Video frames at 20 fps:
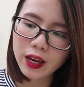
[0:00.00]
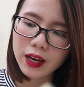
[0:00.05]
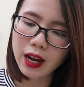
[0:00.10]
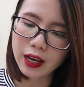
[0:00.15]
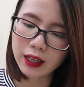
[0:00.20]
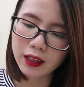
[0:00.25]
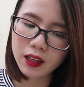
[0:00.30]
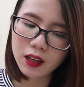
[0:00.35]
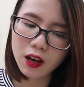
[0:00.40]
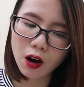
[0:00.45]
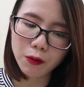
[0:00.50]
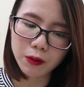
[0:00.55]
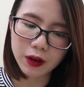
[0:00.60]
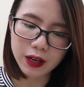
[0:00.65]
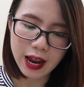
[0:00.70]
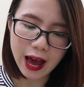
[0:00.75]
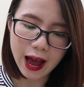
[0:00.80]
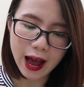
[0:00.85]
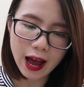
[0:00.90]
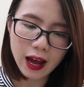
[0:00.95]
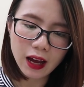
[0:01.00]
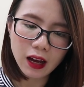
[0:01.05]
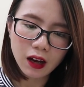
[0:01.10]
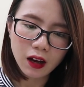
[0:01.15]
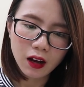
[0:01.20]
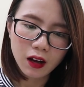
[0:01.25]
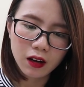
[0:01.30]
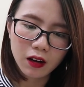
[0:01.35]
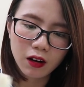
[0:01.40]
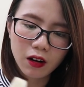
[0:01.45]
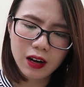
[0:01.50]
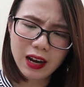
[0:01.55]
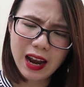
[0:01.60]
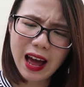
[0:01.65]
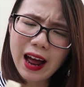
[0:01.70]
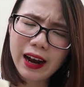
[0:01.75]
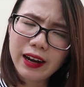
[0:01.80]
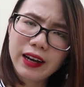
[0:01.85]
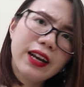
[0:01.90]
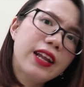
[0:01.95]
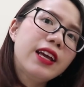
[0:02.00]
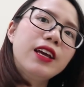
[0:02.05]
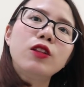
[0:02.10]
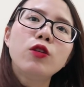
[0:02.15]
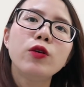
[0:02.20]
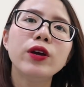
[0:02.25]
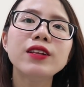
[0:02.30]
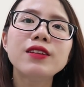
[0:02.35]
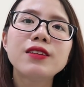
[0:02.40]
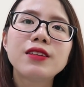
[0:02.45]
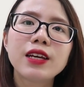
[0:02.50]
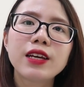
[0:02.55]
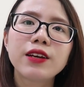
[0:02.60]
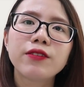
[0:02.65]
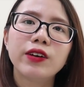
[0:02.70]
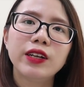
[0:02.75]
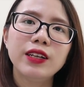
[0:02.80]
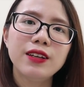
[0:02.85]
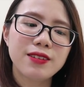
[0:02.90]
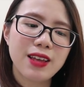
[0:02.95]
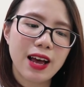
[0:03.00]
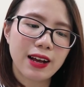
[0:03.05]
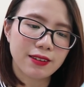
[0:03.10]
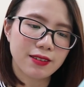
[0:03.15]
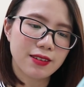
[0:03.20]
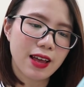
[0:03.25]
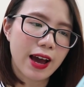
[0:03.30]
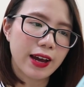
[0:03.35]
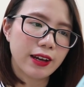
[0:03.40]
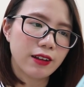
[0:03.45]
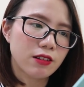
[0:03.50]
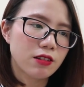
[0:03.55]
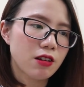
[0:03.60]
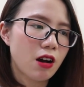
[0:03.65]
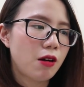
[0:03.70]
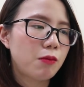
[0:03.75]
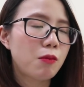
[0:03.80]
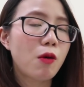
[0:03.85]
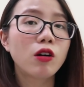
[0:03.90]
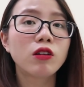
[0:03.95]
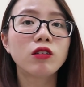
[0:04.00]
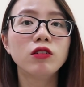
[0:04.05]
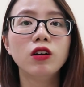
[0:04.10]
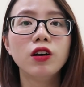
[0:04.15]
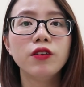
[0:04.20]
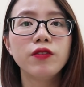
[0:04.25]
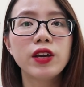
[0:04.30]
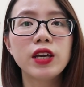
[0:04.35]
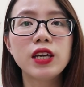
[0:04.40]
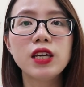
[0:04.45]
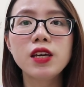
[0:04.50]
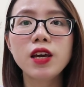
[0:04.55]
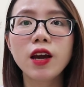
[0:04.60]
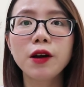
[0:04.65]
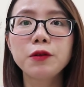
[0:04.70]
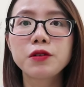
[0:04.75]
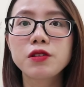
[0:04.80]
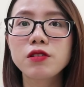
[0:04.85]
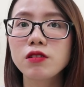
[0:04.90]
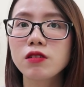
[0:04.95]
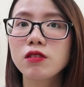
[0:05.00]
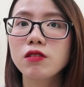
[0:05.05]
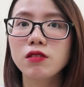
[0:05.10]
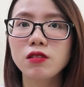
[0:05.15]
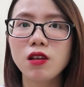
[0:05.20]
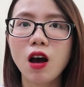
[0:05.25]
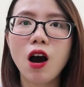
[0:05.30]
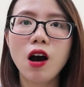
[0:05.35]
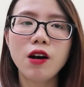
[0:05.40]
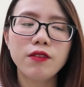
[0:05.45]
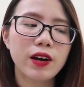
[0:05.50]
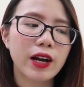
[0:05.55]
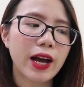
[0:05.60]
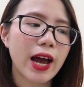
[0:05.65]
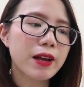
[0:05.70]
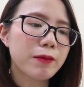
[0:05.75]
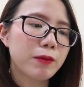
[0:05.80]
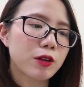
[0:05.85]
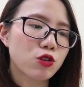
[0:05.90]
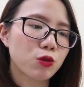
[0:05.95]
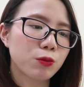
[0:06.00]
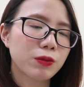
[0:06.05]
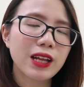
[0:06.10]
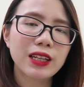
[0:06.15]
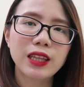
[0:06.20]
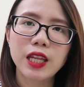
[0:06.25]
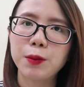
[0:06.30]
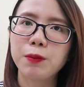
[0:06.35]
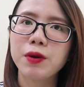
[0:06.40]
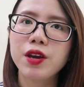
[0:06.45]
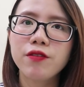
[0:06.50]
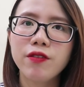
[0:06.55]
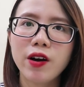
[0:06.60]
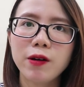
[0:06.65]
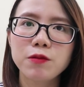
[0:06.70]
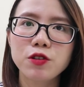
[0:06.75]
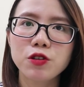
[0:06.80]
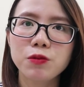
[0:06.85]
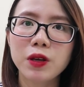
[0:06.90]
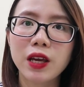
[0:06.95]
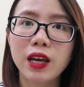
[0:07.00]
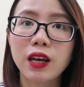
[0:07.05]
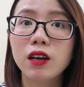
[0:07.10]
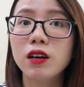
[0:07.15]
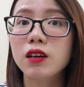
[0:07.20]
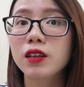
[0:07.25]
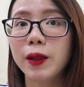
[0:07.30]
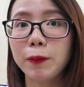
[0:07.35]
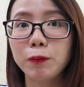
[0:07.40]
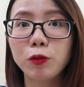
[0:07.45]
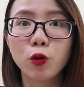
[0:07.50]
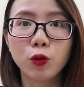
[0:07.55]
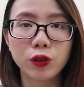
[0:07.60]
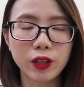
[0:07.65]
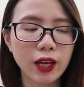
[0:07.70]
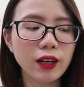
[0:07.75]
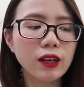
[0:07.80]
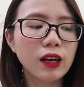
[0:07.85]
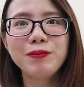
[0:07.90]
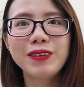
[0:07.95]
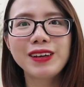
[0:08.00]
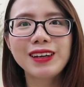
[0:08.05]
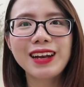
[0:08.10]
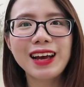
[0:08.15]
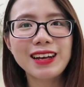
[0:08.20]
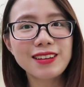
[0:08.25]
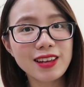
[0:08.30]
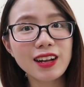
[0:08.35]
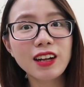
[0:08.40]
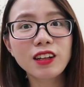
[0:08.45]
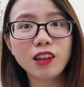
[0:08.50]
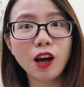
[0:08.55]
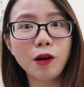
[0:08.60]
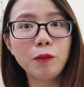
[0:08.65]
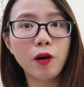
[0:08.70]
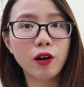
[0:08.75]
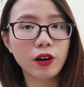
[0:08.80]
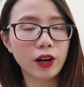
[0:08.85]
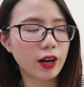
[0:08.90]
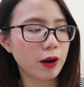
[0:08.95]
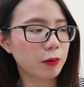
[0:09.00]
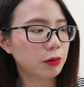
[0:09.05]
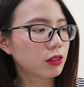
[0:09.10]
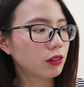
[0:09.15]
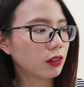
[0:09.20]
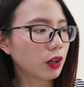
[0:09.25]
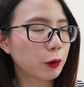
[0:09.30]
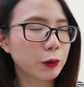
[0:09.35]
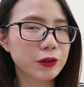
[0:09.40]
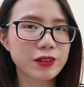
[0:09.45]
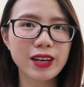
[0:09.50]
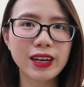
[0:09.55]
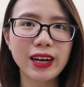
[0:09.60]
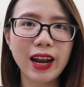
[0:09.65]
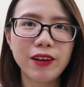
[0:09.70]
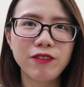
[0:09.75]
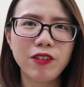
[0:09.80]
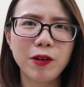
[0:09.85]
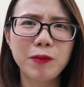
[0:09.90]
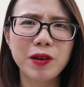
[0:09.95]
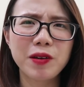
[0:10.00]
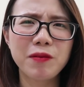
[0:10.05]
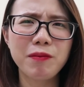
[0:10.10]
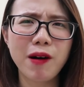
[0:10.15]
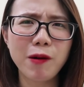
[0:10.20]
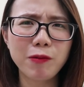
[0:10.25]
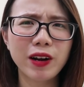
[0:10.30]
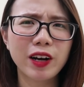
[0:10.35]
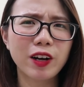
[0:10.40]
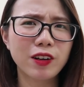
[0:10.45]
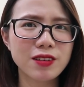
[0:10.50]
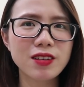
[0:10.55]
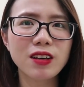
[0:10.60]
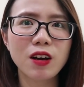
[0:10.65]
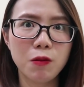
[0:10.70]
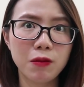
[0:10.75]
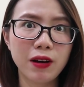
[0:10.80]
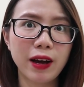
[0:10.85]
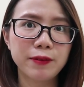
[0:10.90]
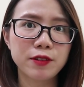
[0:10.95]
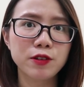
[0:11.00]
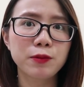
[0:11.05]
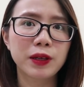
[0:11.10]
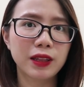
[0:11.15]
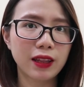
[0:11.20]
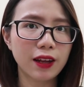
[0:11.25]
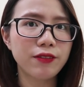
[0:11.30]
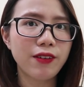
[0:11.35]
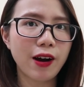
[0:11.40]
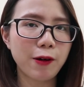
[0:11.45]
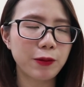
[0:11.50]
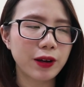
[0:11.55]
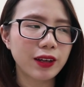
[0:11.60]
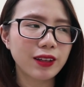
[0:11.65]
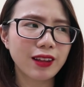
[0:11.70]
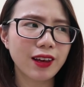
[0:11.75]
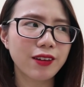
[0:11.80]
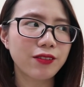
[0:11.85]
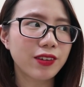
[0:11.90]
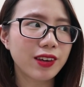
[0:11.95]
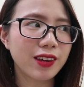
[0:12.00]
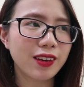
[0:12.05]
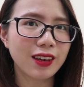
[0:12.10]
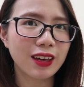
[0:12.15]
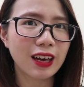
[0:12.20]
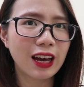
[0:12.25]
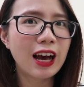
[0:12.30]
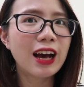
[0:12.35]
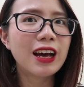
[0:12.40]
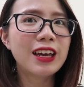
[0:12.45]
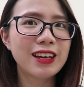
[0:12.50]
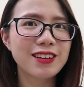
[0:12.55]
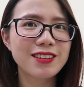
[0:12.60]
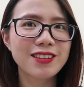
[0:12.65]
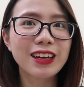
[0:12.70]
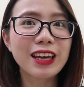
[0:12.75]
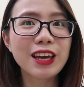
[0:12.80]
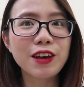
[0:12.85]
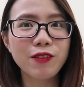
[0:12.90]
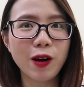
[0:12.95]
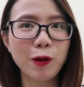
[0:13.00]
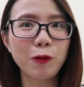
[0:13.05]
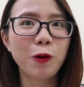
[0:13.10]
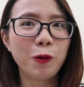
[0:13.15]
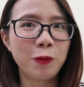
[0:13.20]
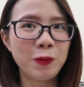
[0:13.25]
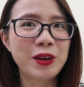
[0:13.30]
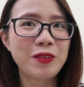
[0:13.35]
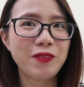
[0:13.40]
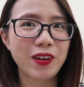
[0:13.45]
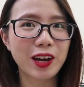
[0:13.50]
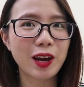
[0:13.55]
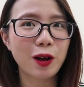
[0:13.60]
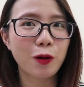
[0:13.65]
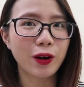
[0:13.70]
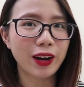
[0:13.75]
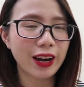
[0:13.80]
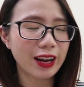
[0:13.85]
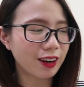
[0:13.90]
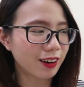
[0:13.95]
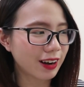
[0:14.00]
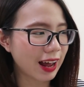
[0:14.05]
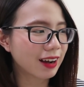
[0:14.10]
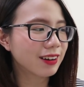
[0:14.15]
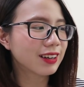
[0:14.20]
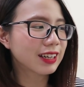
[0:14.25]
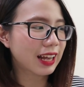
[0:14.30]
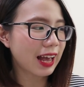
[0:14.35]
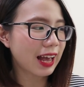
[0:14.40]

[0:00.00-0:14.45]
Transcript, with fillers: khi đấy thì ông ấy đã gọi là đi thuyết trình và đi giảng giải cho mọi người về ý nghĩa của sự tự do và cách mà chúng ta tìm hy vọng trong những cái nơi tăm tối nhất. Mình đang rất là tò mò để đọc thử cái cuốn sách này và mình mong là nó sẽ không làm cho mình thất vọng ấy, tại vì hiện giờ kỳ vọng của mình về cái cuốn này nó đang hơi